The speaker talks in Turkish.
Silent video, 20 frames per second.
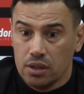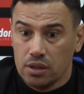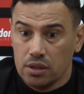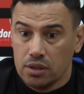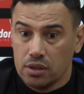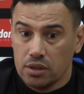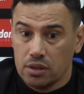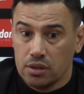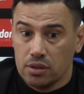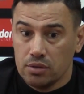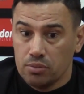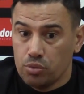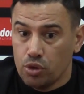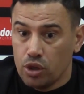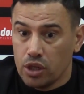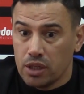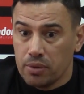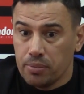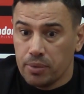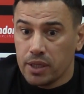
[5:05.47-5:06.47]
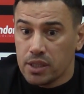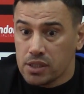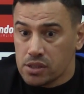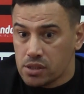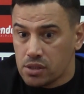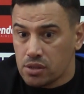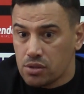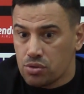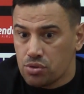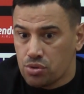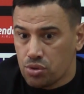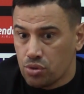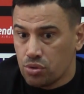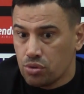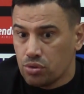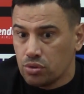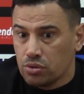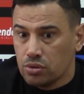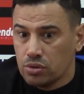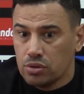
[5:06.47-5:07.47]
E, bu ara biraz çok
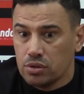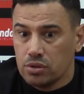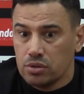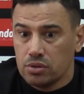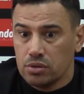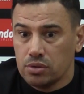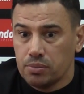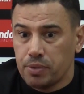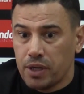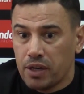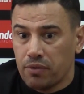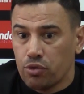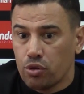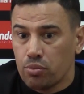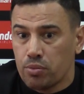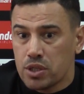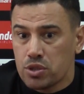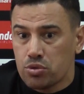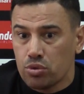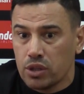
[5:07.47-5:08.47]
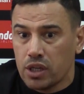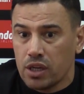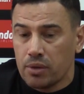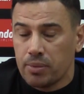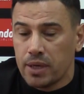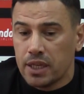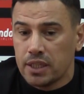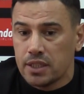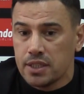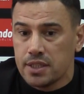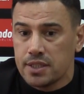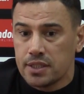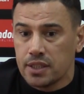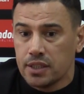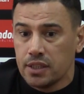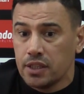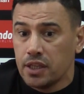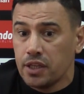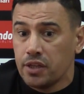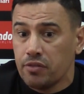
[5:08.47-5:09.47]
e, performans olarak belki
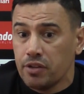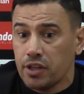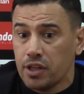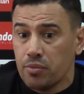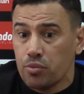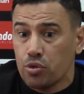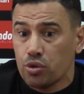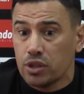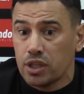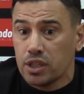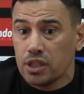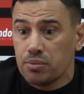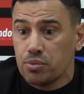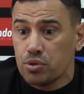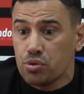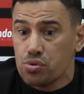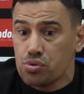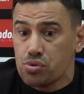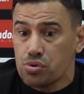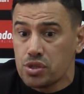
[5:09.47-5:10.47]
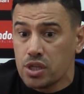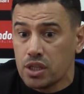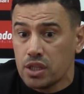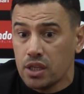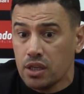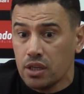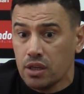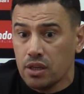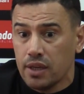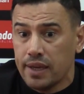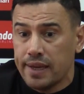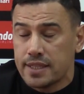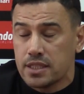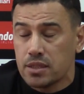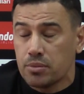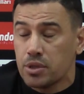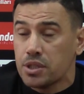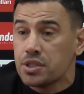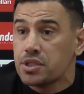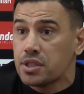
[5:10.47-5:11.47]
istenileni veremiyorlar gibi gözükse de her
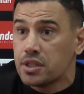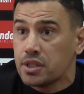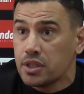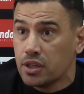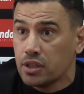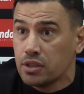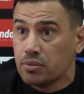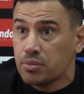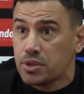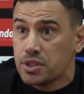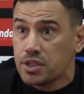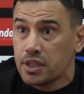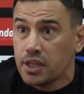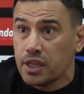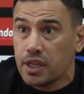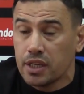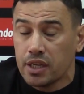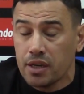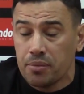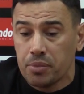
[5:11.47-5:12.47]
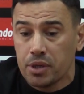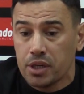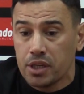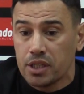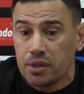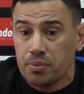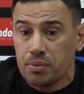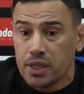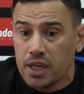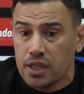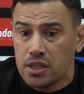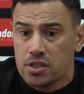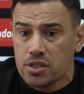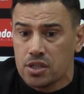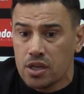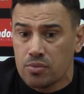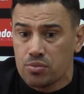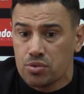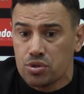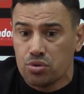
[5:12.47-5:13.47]
zaman ciddiye alınması gereken bir rakip. Kendi
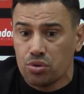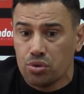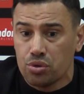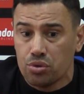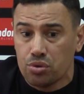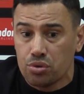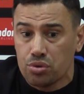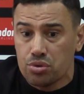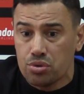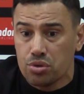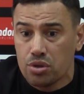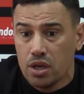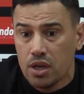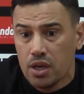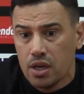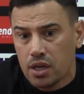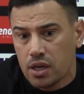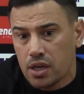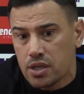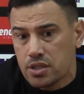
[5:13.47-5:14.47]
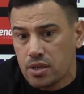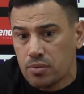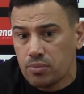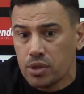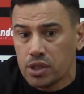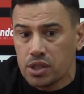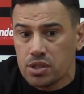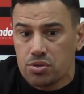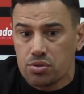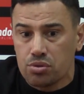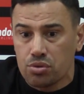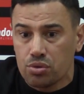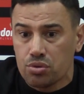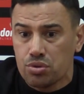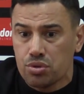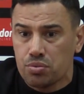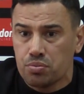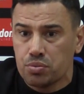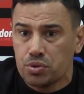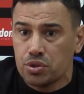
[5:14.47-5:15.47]
sahamızda oynuyoruz. Kazanmak
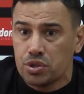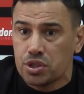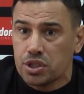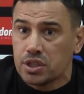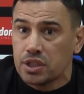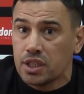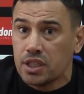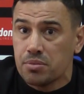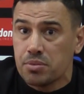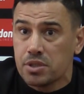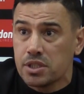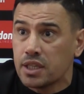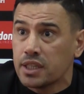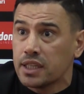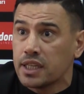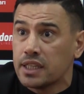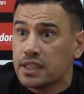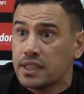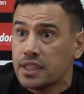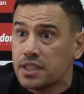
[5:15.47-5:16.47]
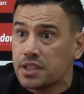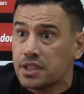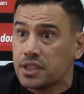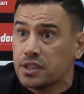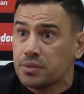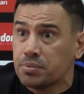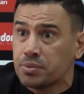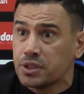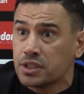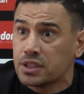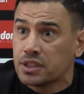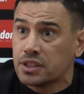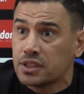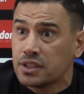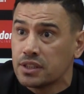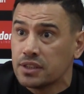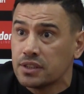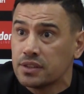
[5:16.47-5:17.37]
istiyoruz. Bunun için de elimizden gelen her şeyi yapacağız. Biraz.